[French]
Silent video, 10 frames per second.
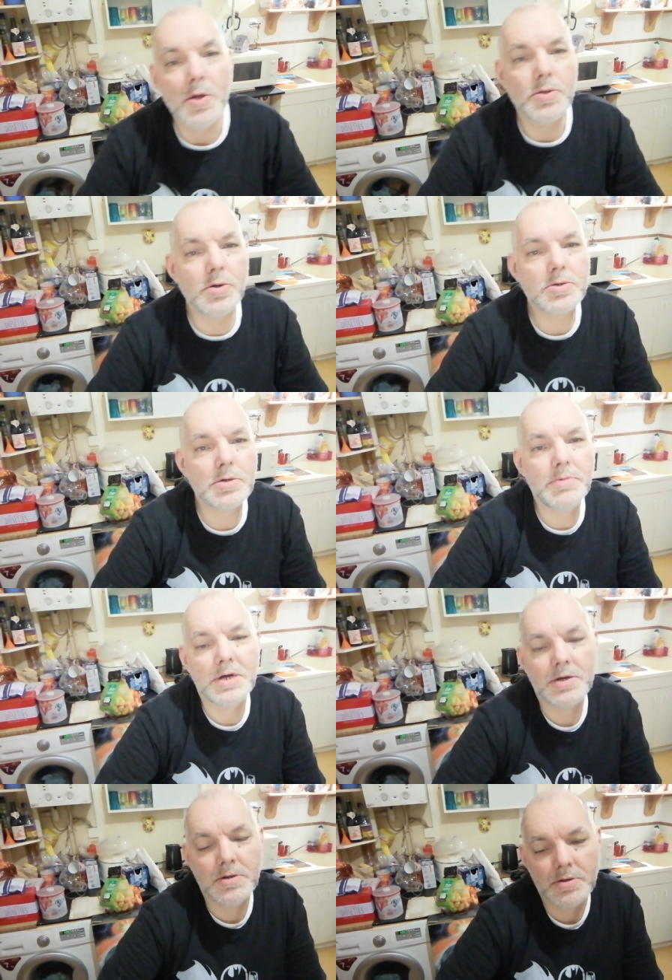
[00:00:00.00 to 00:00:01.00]
Donc, euh,
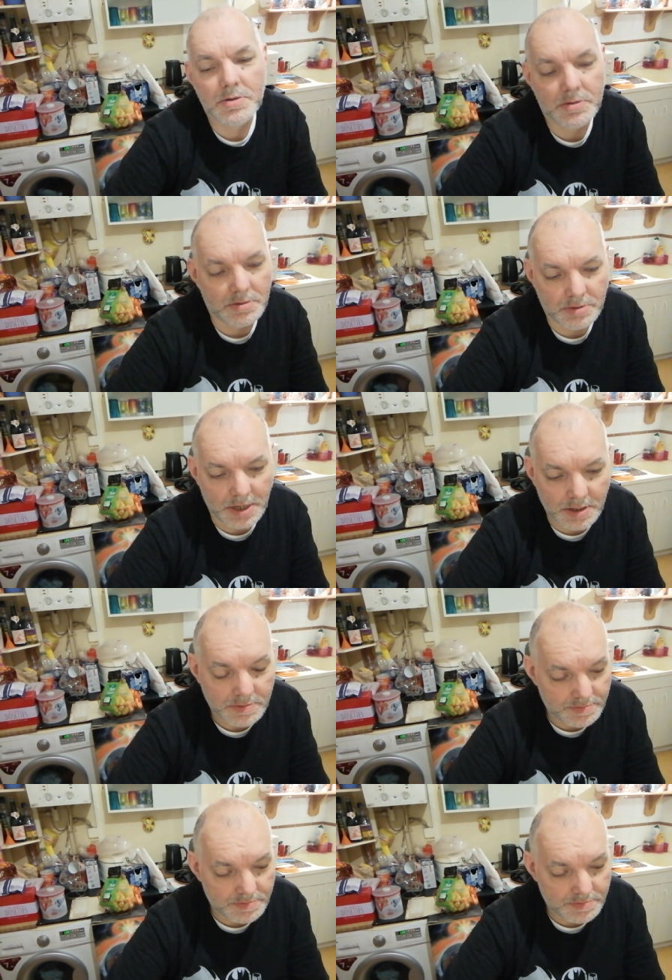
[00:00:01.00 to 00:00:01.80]
bah, voilà.